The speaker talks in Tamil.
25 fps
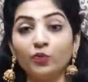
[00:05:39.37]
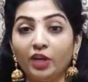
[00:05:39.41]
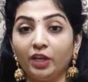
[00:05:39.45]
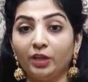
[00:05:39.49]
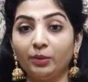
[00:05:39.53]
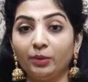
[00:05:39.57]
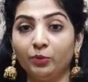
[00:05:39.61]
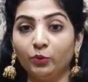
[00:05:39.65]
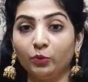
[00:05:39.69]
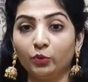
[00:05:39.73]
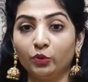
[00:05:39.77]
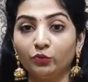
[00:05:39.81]

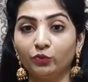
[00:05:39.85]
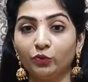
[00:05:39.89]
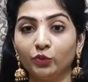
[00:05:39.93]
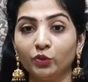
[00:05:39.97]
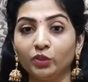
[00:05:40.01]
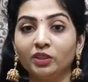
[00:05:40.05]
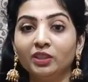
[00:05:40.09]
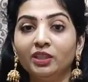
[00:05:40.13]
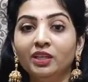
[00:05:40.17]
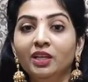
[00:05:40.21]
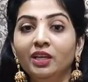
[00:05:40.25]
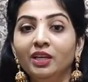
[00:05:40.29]
வெரி
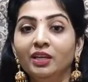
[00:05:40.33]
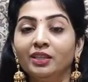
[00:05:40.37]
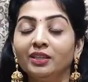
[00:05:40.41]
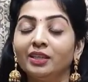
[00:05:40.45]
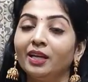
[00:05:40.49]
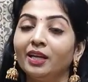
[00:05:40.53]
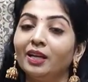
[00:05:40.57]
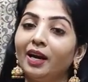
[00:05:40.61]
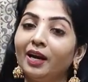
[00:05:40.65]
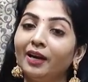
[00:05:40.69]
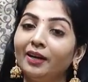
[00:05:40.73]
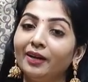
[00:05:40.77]
பியூட்டிஃபுல்
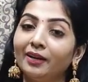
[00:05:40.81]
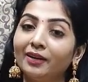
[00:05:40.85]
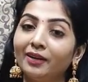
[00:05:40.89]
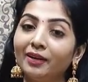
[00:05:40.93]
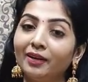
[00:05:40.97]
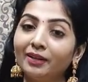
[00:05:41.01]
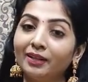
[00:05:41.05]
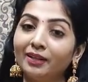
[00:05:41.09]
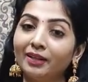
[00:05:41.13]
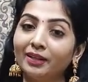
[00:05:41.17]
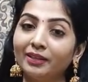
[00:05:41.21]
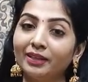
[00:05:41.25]
நல்லா
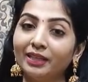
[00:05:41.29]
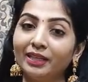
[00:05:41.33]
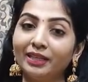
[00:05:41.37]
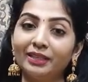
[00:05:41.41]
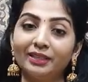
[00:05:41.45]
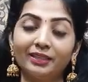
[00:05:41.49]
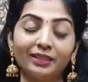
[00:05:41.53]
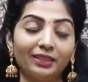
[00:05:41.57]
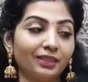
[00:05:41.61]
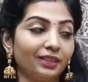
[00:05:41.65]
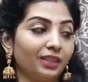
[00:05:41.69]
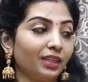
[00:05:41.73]
அழகான
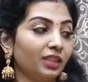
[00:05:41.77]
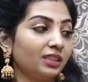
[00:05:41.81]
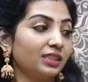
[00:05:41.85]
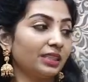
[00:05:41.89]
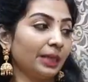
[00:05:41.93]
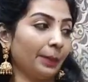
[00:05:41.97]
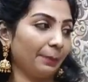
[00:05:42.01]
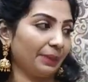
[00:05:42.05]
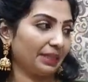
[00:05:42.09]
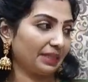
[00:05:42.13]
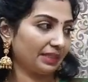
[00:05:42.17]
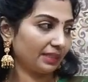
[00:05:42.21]
கிரீன் கலர்
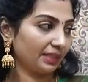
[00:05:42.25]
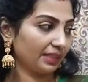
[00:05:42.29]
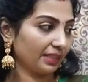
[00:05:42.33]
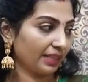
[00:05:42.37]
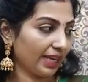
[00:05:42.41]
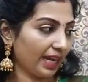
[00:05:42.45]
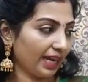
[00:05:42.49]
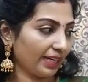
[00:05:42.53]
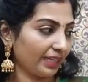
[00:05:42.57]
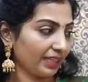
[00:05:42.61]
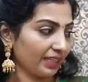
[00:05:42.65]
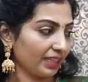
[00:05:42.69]
செமி
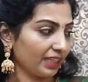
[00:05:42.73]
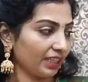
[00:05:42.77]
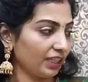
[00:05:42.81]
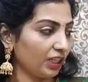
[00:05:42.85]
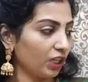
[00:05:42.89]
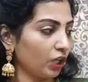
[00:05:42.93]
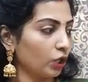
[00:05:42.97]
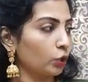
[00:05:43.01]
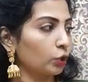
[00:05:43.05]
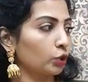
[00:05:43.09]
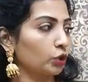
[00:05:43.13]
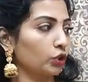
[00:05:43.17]
சில்க்
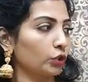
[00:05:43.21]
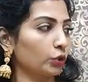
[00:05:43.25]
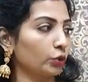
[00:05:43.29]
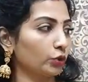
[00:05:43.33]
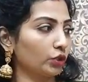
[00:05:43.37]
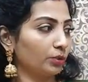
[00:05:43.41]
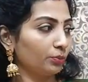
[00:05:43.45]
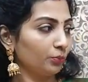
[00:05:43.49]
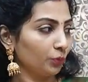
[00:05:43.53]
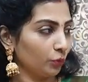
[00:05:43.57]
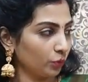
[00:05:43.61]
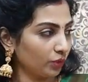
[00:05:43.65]
கேட்டகரியில குட்டி
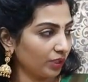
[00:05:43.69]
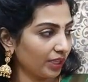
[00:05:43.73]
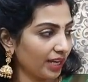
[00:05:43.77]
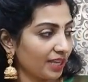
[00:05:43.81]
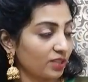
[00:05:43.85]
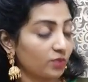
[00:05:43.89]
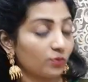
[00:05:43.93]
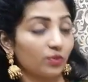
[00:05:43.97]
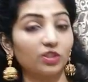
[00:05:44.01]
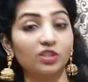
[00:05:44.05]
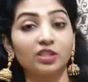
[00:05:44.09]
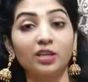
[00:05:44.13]
குட்டி
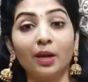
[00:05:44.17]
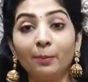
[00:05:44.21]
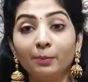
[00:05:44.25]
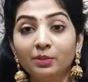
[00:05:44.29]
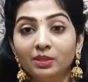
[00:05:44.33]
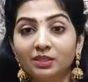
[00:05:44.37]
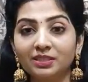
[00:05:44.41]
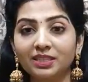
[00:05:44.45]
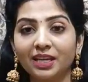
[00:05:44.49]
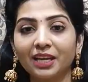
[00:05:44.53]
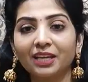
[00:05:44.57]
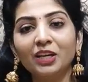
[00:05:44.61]
பூட்டாஸ் வித்
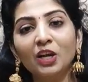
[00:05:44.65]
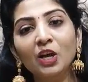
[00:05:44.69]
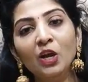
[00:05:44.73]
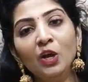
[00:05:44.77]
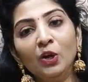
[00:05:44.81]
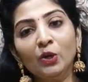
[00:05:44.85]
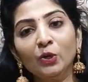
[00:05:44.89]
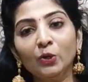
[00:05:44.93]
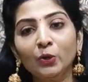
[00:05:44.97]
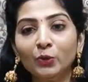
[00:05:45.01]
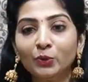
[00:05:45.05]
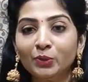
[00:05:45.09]
டபுள் சைட்
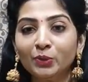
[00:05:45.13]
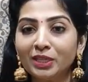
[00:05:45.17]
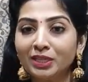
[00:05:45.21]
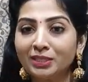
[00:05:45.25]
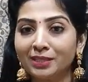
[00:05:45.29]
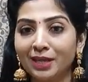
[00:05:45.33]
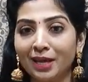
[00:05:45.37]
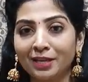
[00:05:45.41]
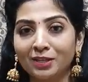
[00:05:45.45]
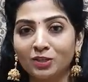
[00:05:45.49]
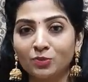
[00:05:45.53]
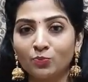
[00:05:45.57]
குட்டி
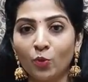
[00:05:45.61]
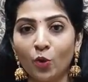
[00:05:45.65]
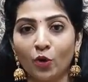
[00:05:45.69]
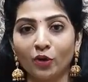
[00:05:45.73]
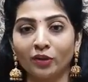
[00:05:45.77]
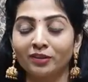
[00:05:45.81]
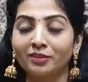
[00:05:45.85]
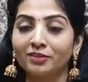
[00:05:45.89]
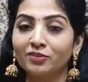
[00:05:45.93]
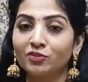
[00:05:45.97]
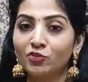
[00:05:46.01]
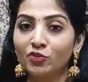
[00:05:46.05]
சைஸ்
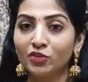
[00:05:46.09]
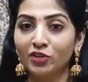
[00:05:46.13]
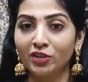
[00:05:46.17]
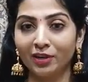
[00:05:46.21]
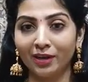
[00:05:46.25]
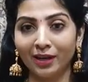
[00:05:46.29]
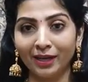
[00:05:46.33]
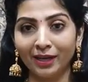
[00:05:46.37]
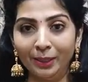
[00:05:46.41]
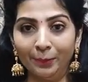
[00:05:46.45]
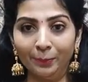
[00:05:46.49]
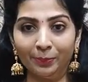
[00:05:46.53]
பார்டர்ஸ்
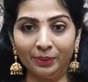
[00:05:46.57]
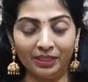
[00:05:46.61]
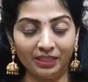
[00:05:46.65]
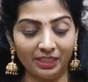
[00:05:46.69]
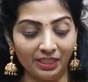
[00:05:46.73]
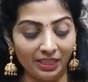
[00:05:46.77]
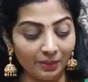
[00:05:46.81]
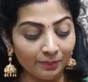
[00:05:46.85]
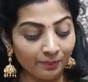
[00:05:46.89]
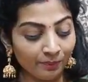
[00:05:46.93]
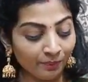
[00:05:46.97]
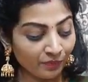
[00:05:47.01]
ரியாலி
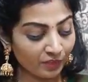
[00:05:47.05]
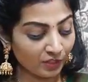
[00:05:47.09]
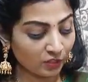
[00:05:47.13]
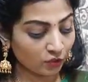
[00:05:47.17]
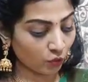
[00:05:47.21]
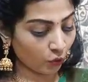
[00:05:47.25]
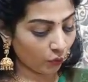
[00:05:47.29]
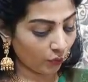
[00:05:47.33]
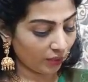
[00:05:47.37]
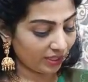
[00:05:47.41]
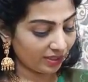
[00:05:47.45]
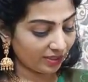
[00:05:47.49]
பிரிட்டி
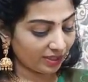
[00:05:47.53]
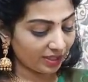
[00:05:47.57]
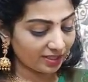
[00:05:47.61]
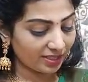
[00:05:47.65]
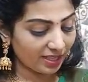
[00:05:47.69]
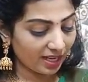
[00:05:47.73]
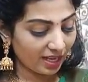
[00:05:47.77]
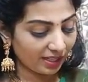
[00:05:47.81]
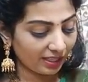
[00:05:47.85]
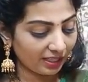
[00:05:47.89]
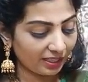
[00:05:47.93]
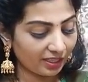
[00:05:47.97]
ஸோ இந்த
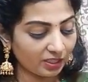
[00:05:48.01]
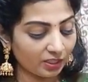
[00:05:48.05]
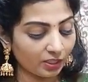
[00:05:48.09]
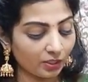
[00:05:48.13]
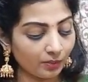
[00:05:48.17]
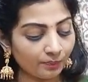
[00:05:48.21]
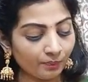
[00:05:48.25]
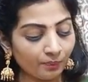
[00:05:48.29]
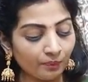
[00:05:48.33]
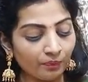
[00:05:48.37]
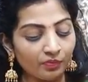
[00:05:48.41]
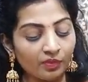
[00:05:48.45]
சாரிக்கு
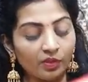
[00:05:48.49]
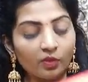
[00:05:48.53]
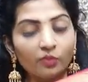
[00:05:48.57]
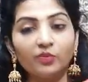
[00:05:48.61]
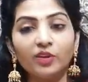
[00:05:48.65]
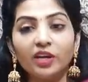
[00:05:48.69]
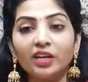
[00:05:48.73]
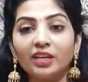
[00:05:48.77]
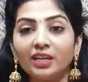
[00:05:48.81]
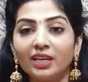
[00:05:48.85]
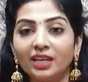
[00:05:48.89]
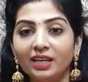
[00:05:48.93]

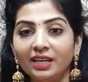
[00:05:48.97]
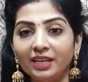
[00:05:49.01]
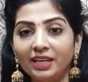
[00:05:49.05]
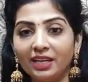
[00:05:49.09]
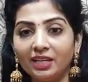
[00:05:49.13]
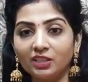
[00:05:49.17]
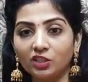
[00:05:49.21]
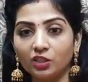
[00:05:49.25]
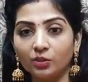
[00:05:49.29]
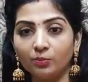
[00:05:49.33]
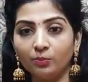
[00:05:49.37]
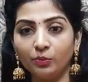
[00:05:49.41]
வெரி
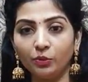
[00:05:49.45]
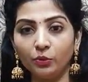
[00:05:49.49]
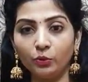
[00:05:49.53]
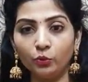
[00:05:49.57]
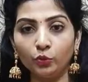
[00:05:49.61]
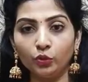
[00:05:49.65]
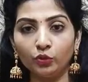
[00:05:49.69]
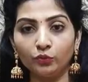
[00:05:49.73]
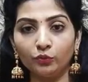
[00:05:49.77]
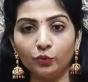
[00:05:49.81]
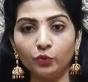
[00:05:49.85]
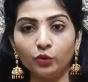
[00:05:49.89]
எலிகண்ட் அண்ட்
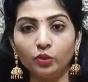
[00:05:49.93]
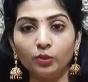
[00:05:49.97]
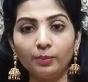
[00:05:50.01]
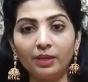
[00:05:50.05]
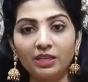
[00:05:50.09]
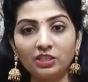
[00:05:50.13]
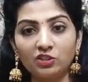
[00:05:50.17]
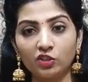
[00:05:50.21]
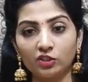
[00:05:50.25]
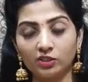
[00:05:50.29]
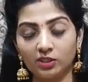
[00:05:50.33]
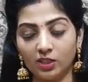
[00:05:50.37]
பியூட்டிஃபுல்
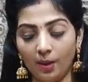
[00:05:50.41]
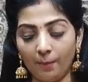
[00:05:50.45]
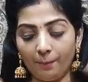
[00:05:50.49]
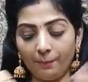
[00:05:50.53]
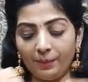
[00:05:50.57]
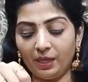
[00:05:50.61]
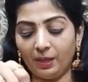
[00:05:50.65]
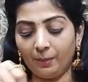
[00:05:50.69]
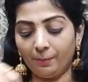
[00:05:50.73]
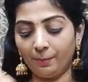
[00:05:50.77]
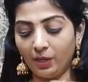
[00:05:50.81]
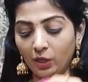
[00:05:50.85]
மஜந்தா
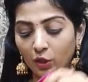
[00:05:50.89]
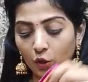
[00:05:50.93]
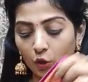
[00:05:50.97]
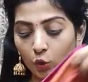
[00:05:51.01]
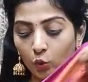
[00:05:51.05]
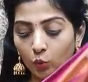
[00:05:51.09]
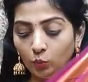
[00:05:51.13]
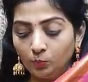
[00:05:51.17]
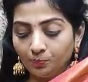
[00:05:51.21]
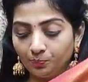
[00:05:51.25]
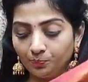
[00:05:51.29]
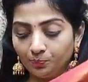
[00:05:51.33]
பிங்க் பல்லு